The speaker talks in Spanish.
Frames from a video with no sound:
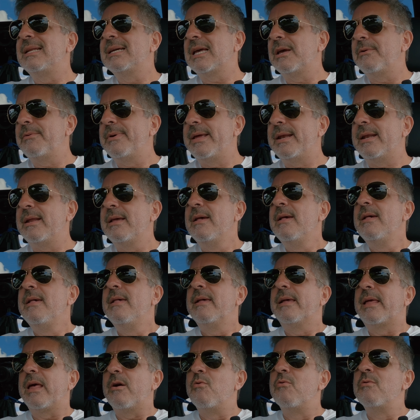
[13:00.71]
que ver,
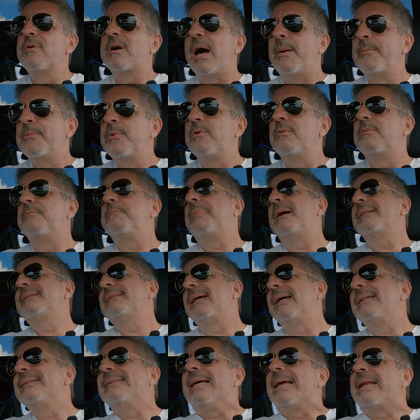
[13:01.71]
que es un cambio
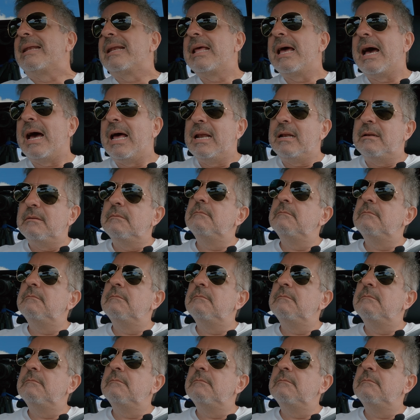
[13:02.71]
bastante real.